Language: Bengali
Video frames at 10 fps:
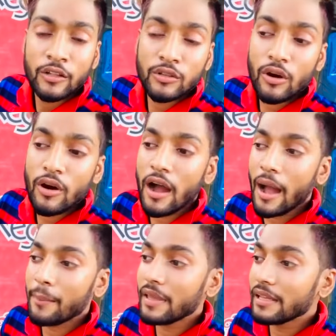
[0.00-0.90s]
তো
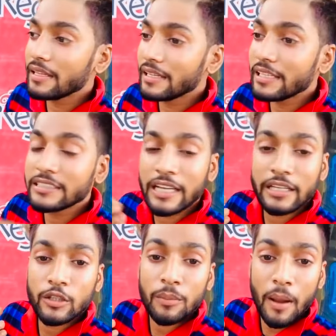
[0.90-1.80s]
আমি
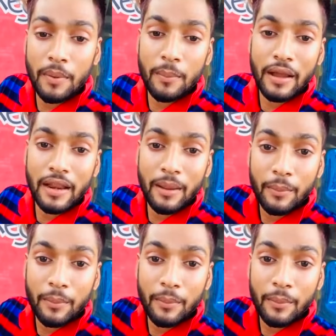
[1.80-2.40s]
ইচ্ছাকৃতভাবে মানে